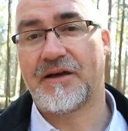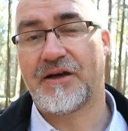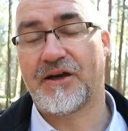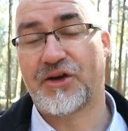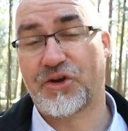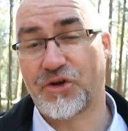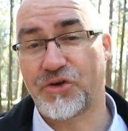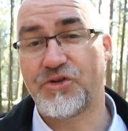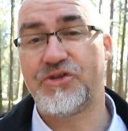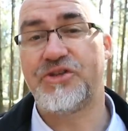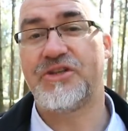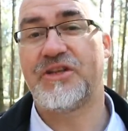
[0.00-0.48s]

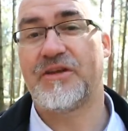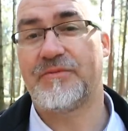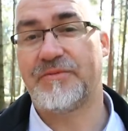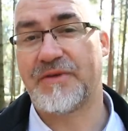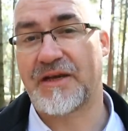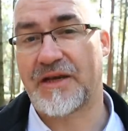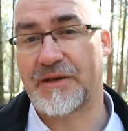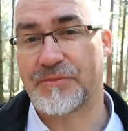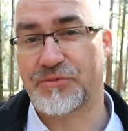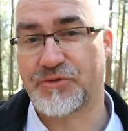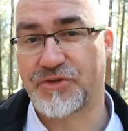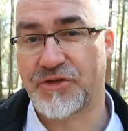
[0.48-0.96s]
Rodzina
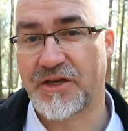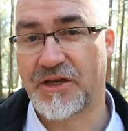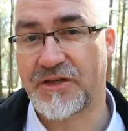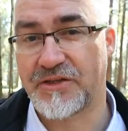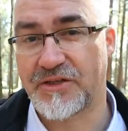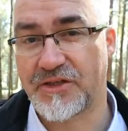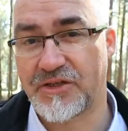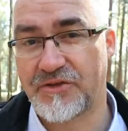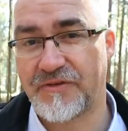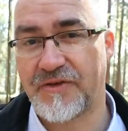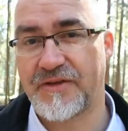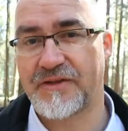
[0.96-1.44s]
miała
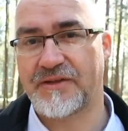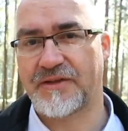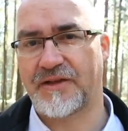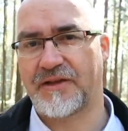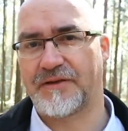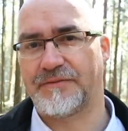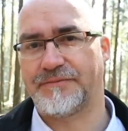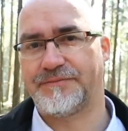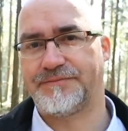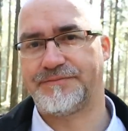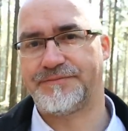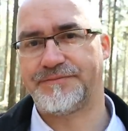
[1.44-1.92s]
przyjechać na
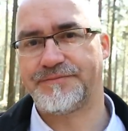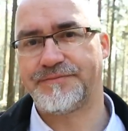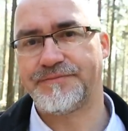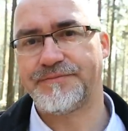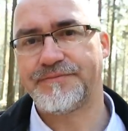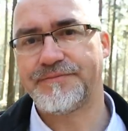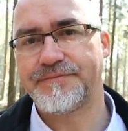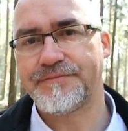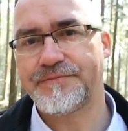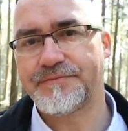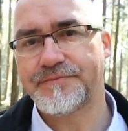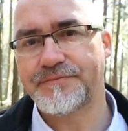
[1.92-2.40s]
święta.
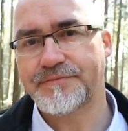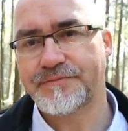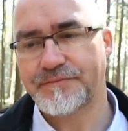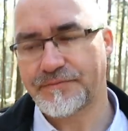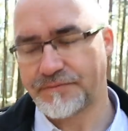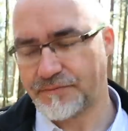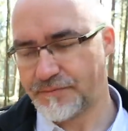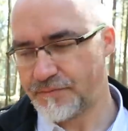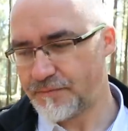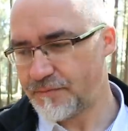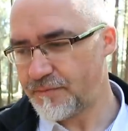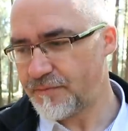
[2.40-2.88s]

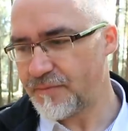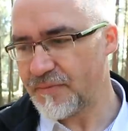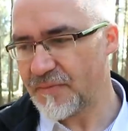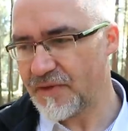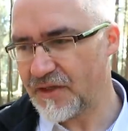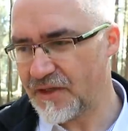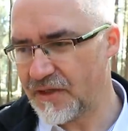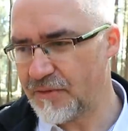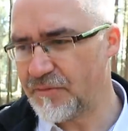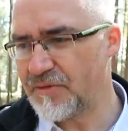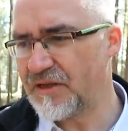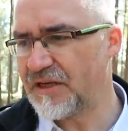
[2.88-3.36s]

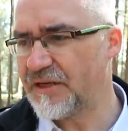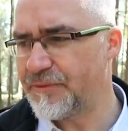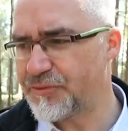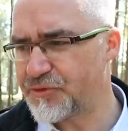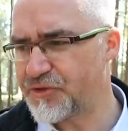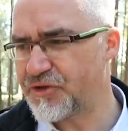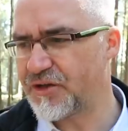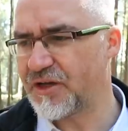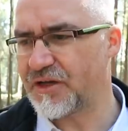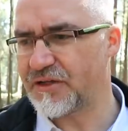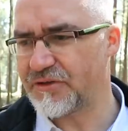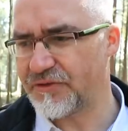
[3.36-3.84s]
I mieli
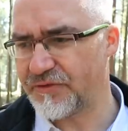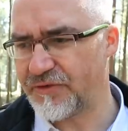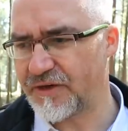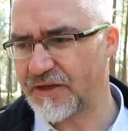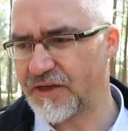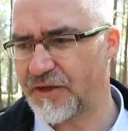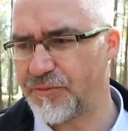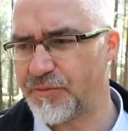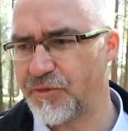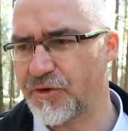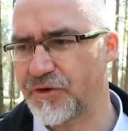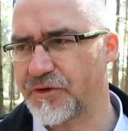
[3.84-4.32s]
przyjechać w
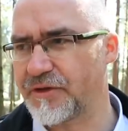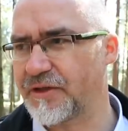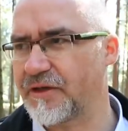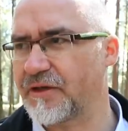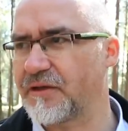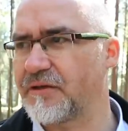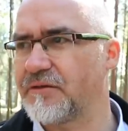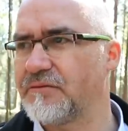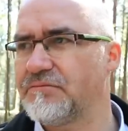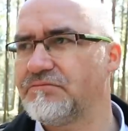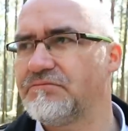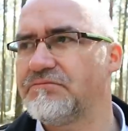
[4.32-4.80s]
Wielki
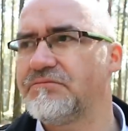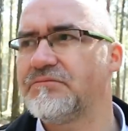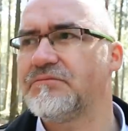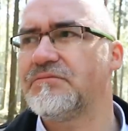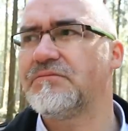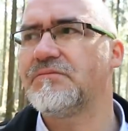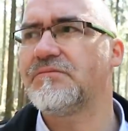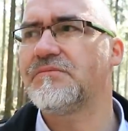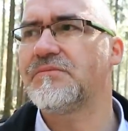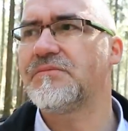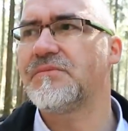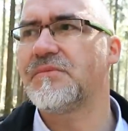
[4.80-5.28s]
Piątek.
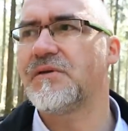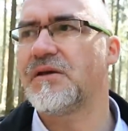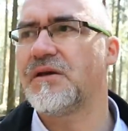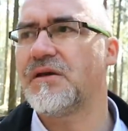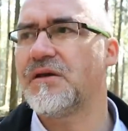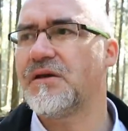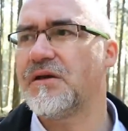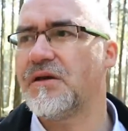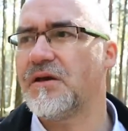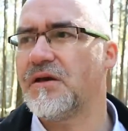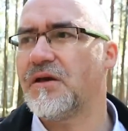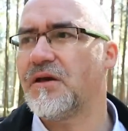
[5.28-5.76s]

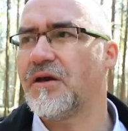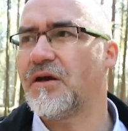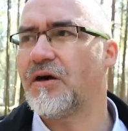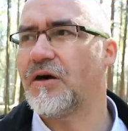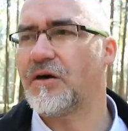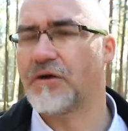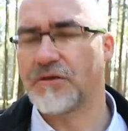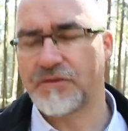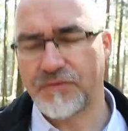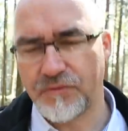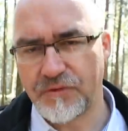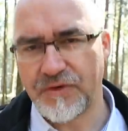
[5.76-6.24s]

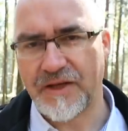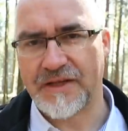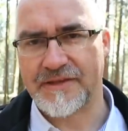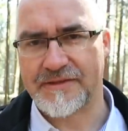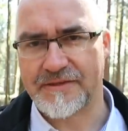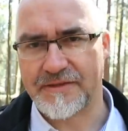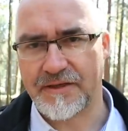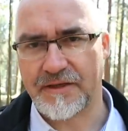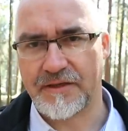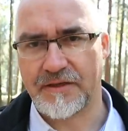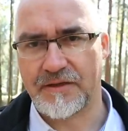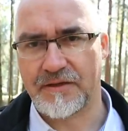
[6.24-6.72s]
O
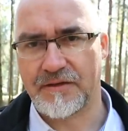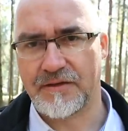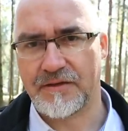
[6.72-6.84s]
12.